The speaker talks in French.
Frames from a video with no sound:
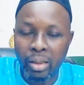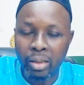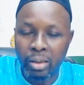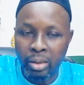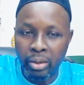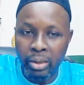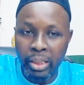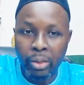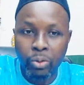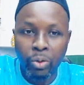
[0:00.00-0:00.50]

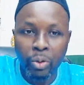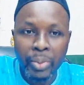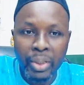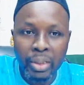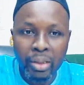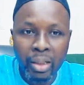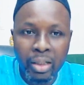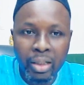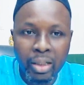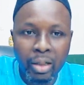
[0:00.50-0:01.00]
Les commerçants
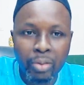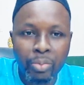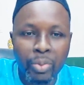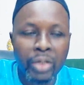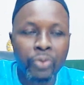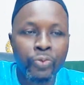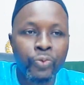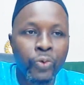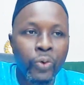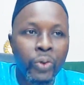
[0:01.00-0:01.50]
également, il
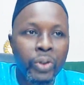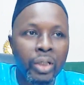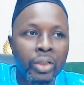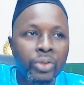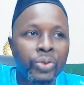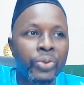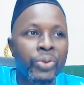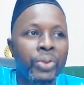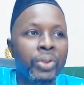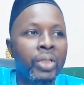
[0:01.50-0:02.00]
faut que
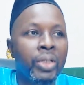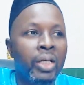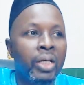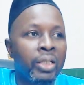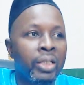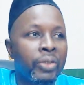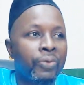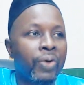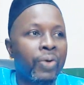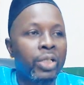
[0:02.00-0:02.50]
tu, tu
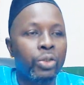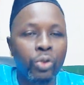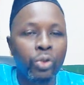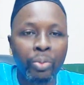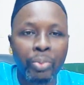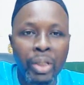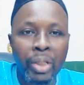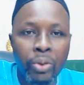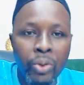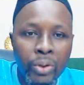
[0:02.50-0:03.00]
fasses tomber
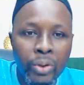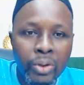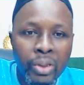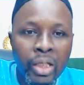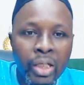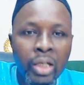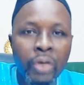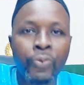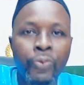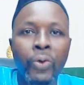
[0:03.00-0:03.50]
l'autre.
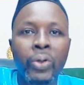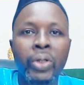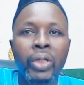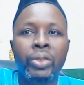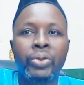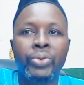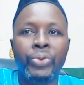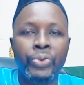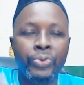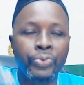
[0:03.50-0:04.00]
Il faut que
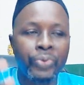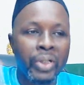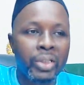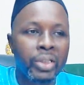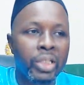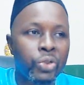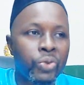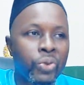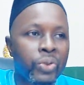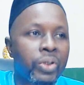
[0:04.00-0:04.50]
tu fasses des
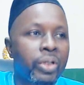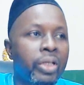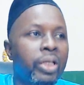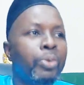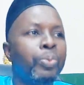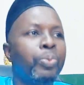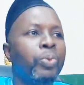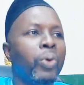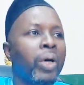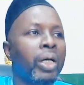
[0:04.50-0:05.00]
sorcelleries
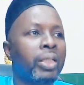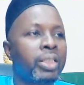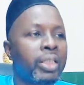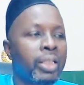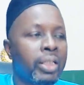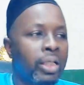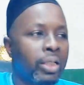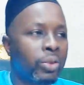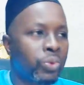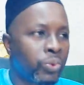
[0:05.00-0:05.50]
pour
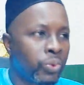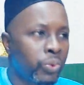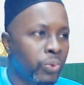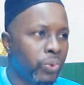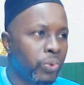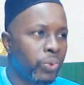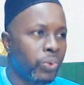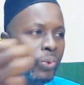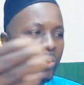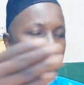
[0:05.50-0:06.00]
attirer
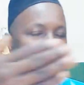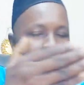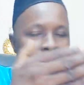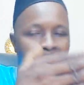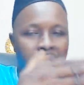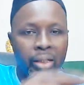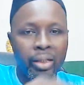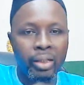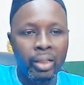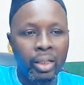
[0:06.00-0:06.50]
tous les,
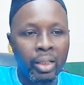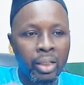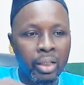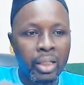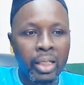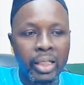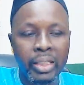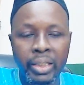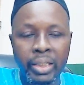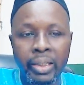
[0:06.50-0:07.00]
les
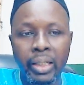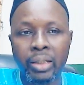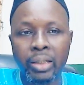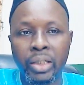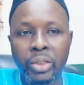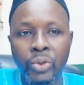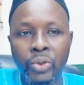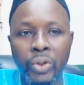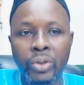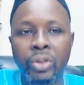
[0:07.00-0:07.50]
clients des
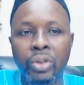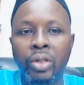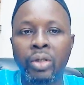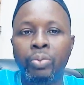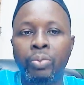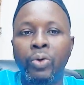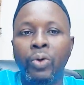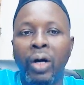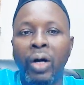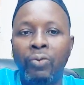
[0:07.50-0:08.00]
autres
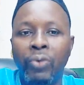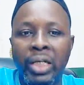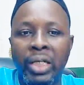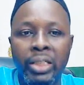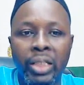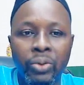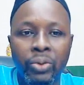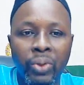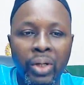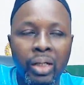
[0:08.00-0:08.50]
pour envoyer chez
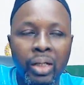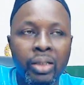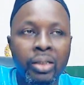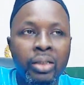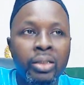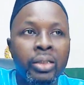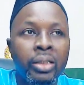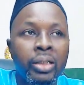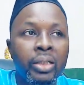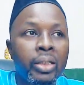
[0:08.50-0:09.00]
toi.
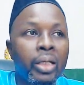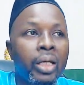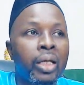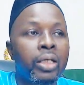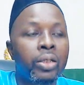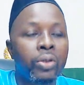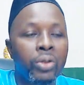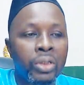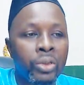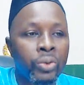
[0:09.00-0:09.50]
Si eh,
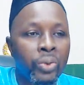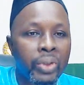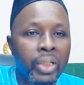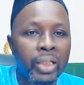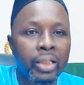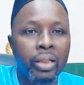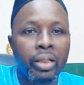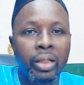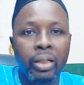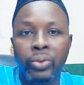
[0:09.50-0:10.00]
ils ont des
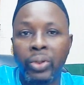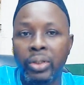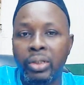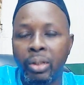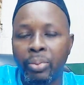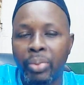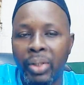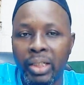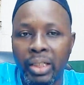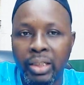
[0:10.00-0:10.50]
clients, toi, tu n'as
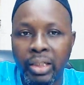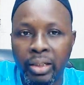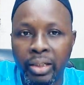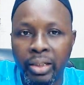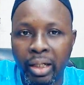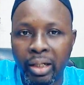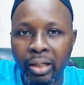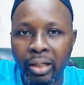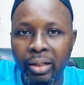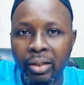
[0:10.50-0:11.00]
pas de clients,
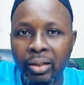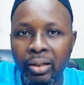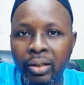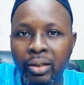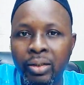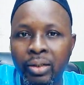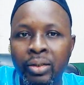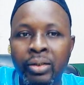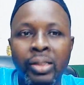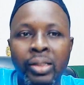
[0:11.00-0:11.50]

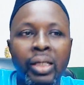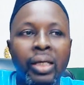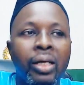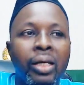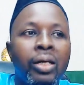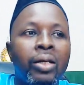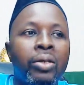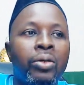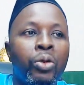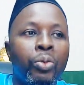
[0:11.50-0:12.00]
c'est
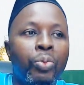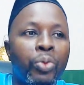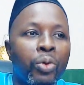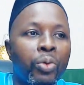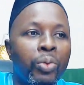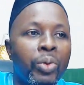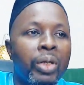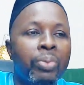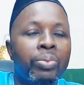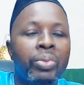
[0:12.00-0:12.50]
le
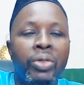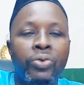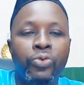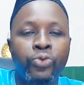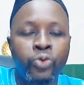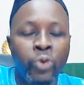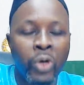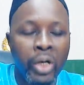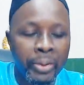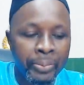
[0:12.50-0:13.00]
problème de
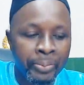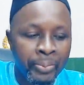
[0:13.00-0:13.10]
foi.